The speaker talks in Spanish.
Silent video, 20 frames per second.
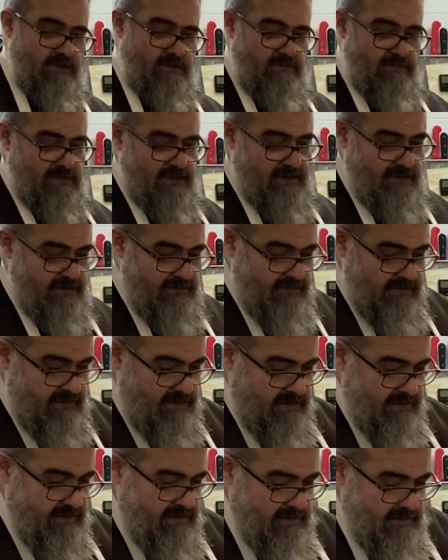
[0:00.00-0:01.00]
Bien,
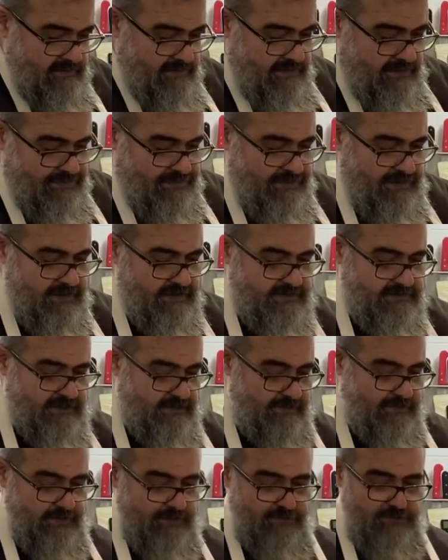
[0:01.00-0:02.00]
el macerar
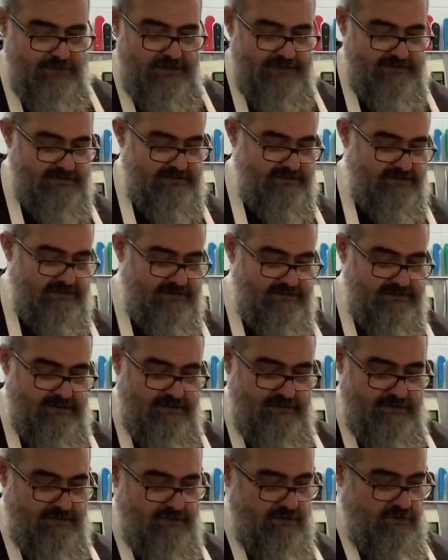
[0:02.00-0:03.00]
estas verduras es tan
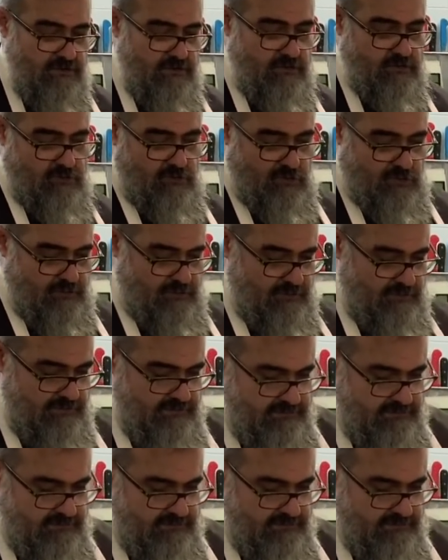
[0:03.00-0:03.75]
sencillo como